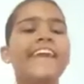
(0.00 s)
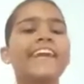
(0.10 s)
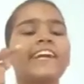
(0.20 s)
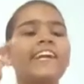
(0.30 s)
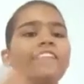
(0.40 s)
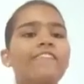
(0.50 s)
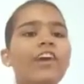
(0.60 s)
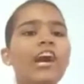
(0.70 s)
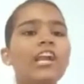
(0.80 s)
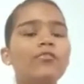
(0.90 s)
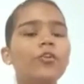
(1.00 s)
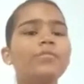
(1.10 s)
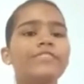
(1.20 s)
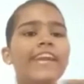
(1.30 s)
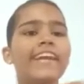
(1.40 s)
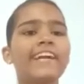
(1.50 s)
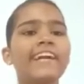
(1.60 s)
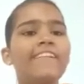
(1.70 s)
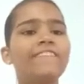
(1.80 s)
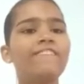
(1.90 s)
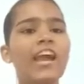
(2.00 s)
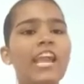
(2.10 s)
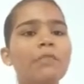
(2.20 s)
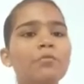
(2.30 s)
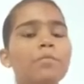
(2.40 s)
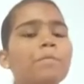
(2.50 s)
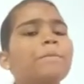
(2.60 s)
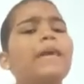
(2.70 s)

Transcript: எங்கள் வாழ்வும் எங்கள் வளமும்